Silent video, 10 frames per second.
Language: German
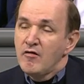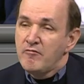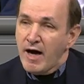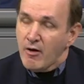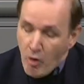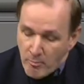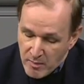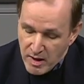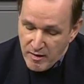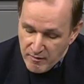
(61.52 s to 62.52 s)

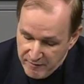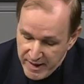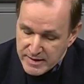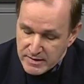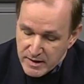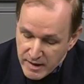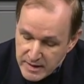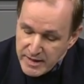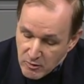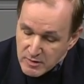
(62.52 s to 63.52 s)
Warum werden
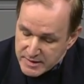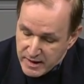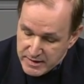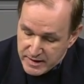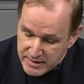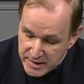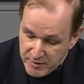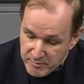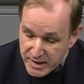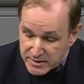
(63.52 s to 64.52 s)
Regierungskritiker
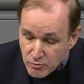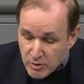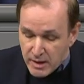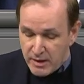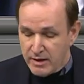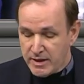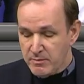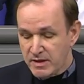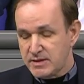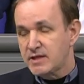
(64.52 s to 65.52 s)
diffamiert? Nun, indem
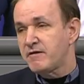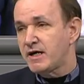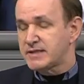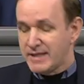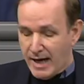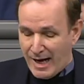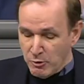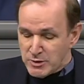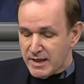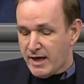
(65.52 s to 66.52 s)
man sie quasi
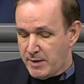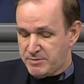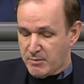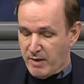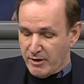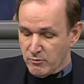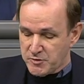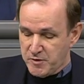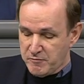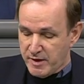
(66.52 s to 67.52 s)
außerhalb der
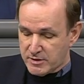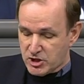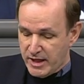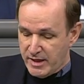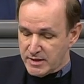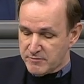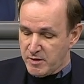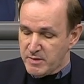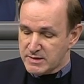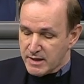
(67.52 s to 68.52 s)
Meinungsvielfalt stellt,
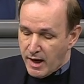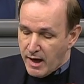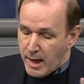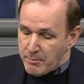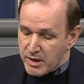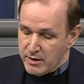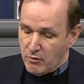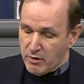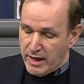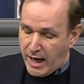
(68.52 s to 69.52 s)
will man sie a
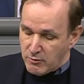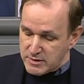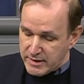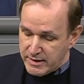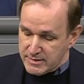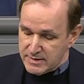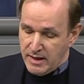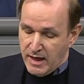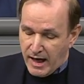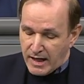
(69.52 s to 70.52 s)
priori
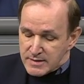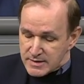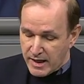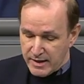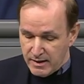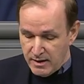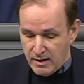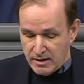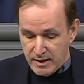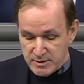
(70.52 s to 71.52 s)
ausgrenzen, anzeigen,
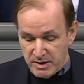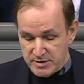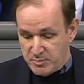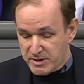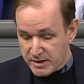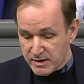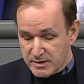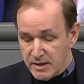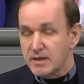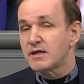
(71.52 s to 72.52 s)
dass man sich mit der
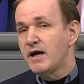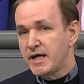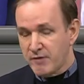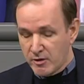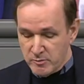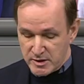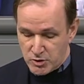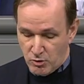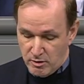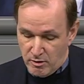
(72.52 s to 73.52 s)
Kritik, etwa an
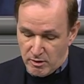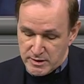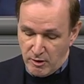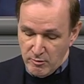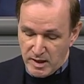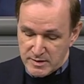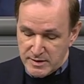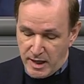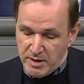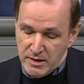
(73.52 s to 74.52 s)
überzogenen
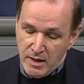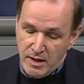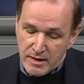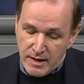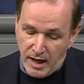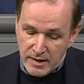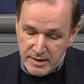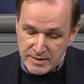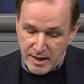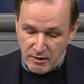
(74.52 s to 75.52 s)
Lockdown-Maßnahmen, gar
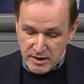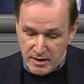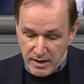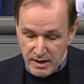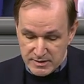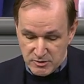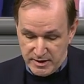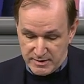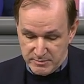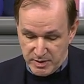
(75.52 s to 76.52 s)
nicht
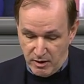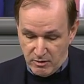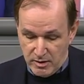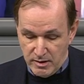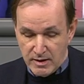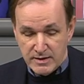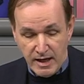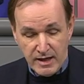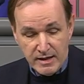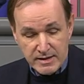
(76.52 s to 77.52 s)
auseinanderzusetzen brauche,
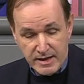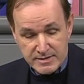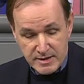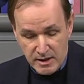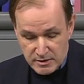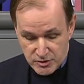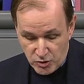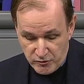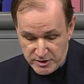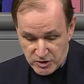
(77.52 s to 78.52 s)
da das
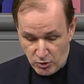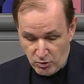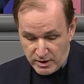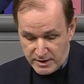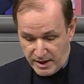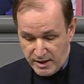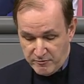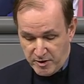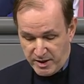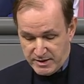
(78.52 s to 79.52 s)
sowieso
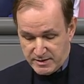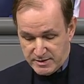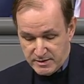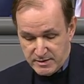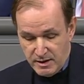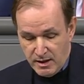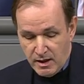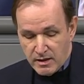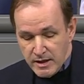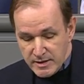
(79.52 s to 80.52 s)
Gedankenverbrecher sind.
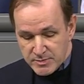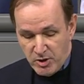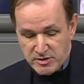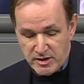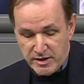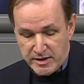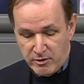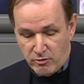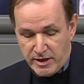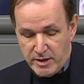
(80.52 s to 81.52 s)
Nichts möchte die
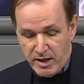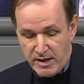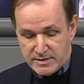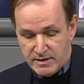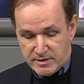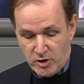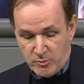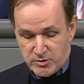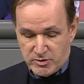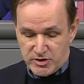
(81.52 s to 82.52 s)
Regierung lieber, als dass die
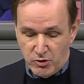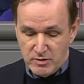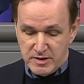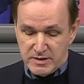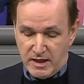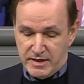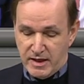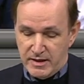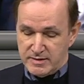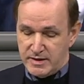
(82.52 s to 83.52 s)
Opposition sich
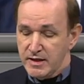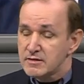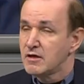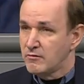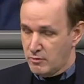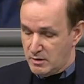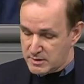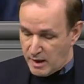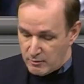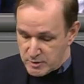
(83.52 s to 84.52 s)
radikalisiert. Wo
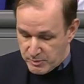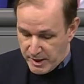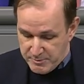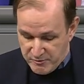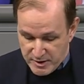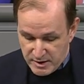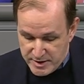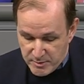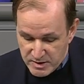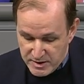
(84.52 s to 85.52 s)
das ausbleibt,
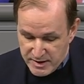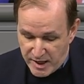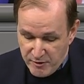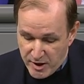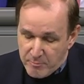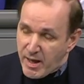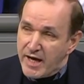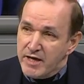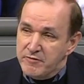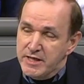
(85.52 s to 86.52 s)
fantasiert man sich einfach
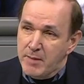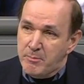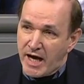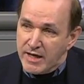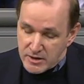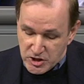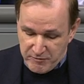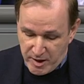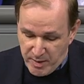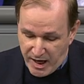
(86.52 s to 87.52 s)
herbei, wie der bayerische
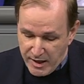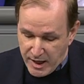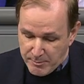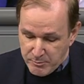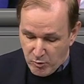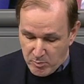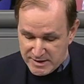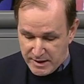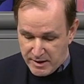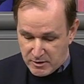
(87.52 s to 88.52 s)
Verbalrambo mit
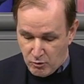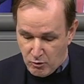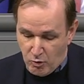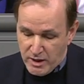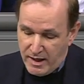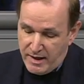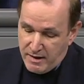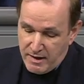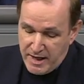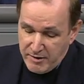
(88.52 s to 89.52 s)
seiner
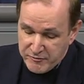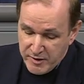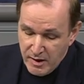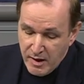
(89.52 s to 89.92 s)
Corona-RAF.